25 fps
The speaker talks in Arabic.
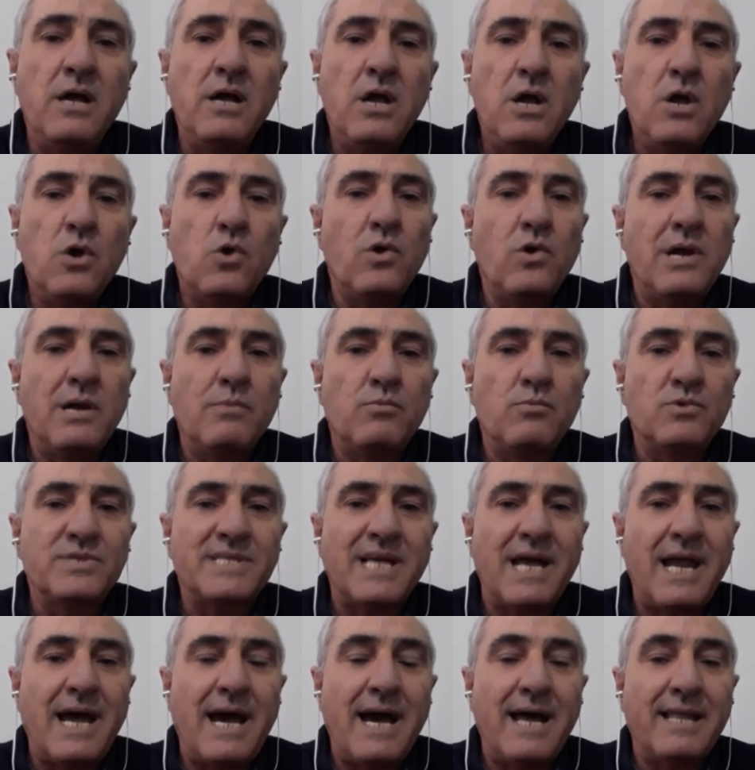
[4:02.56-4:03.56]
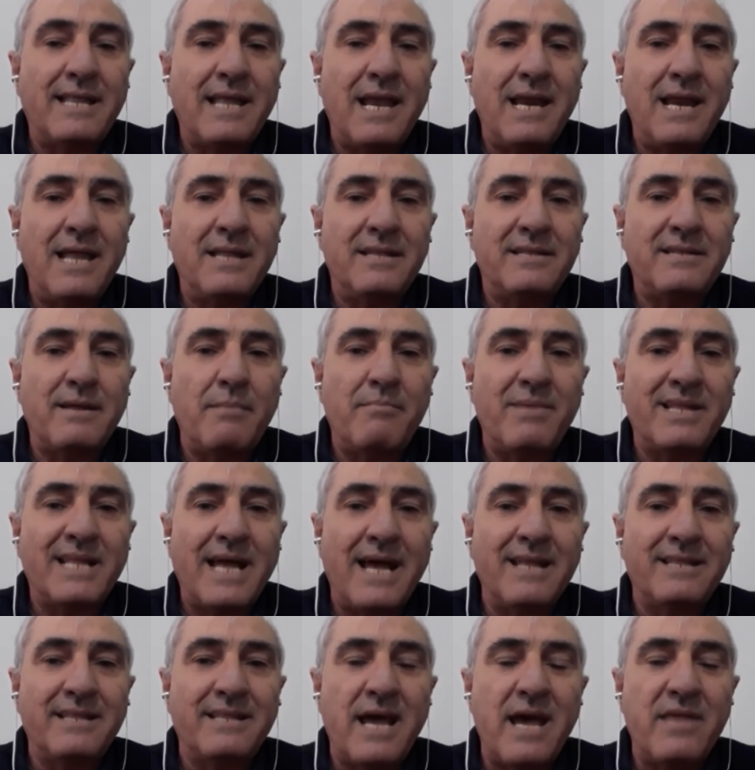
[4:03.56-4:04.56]
كل المصالحات التي تمت
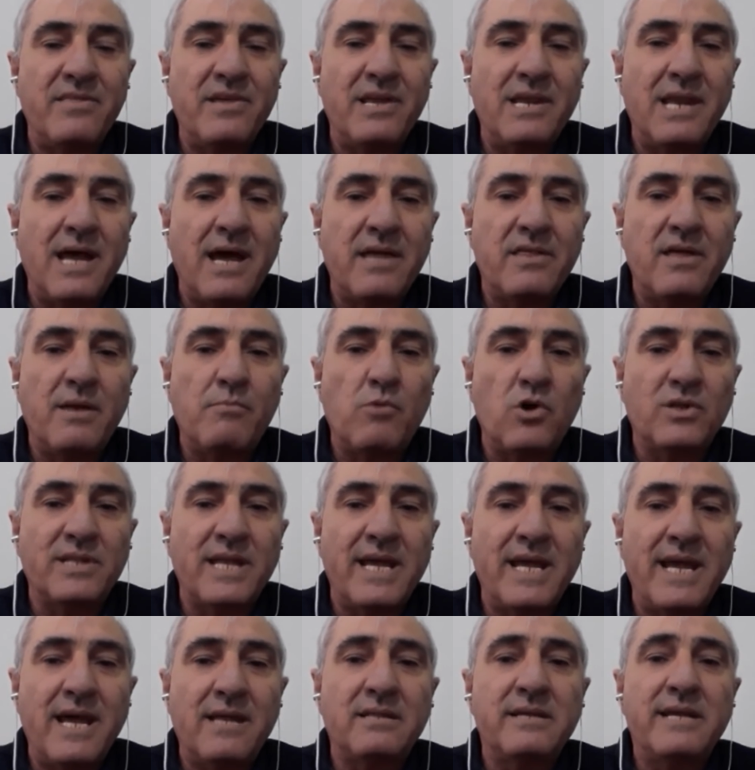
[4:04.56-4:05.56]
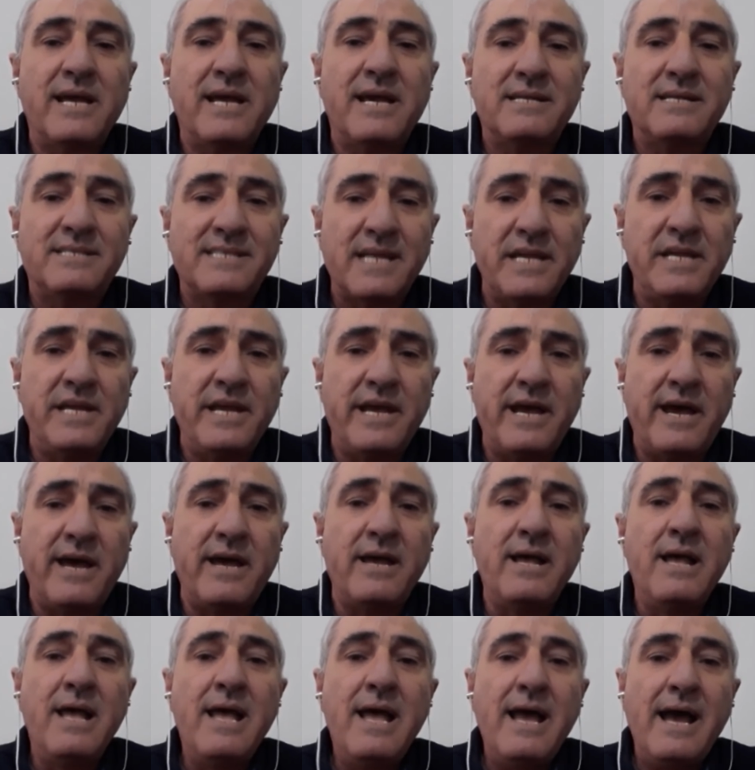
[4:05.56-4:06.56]
حتى هذه اللحظة معطياتها سيئة
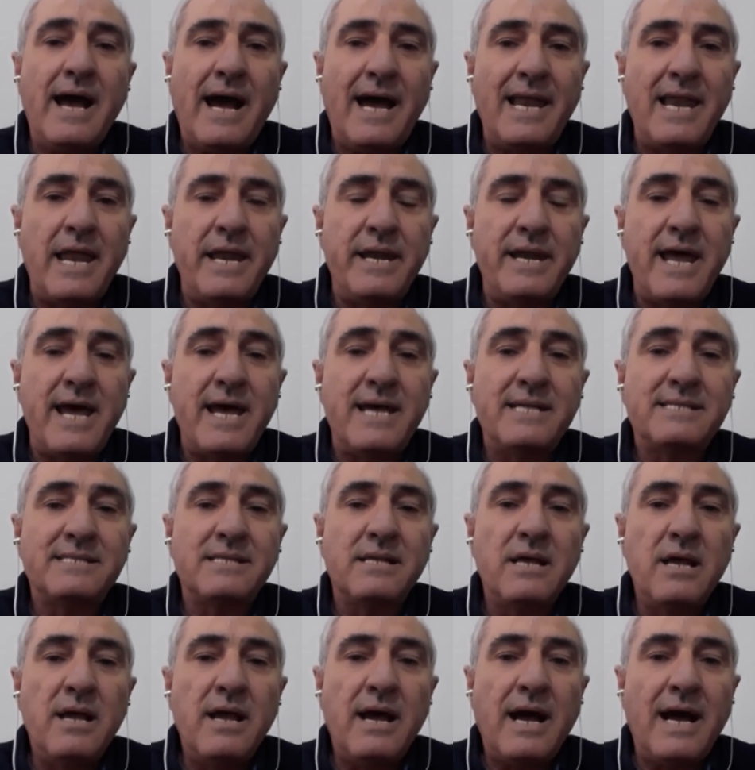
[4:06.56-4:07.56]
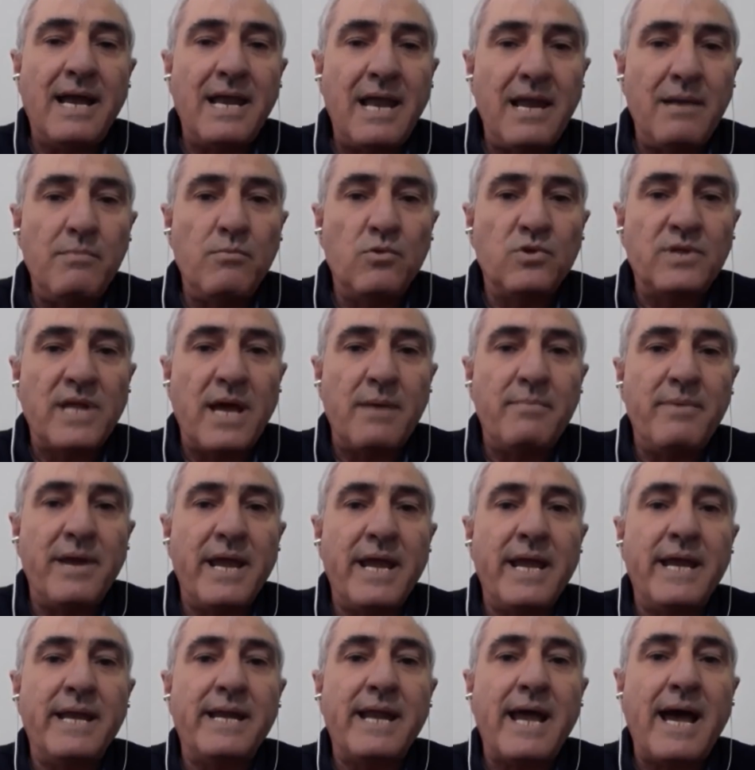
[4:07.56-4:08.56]
على الناس على
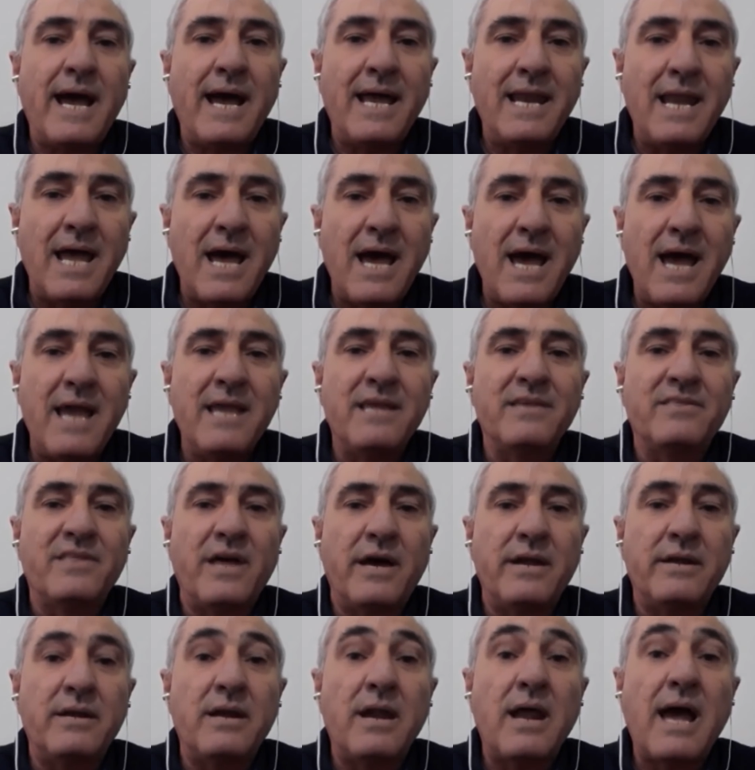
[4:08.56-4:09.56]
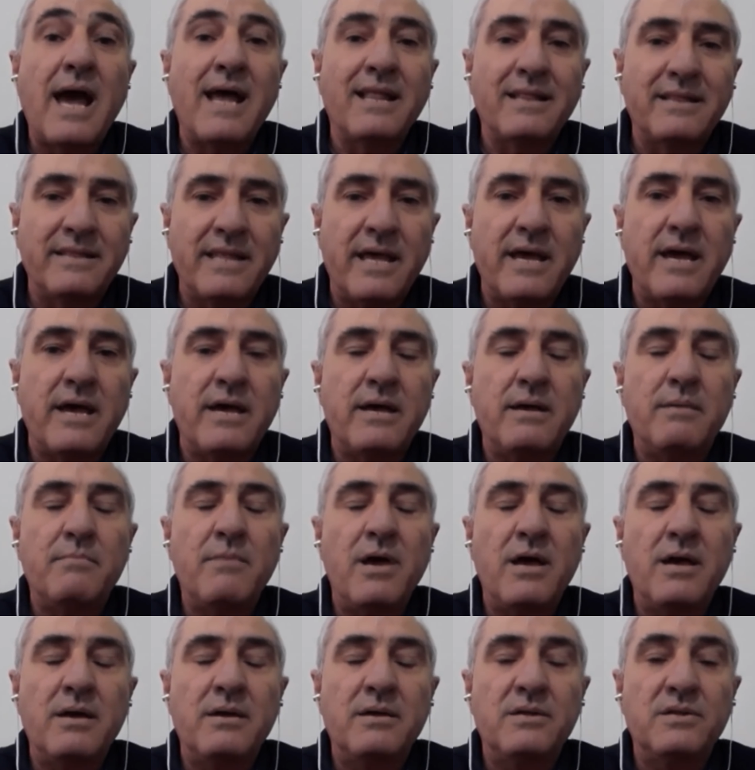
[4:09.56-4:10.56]
المتابعين على ايضا حتى
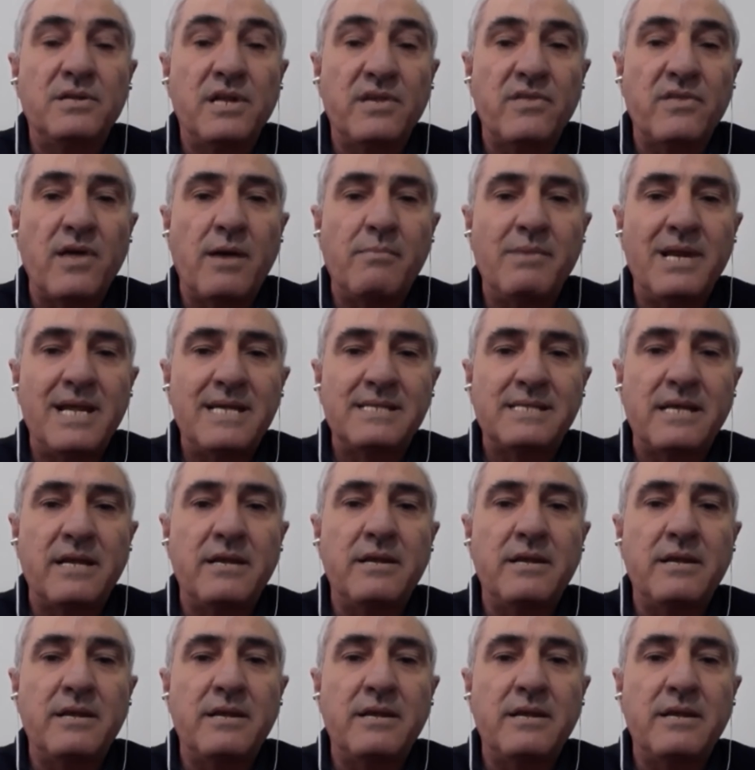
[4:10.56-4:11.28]
نظام الاسد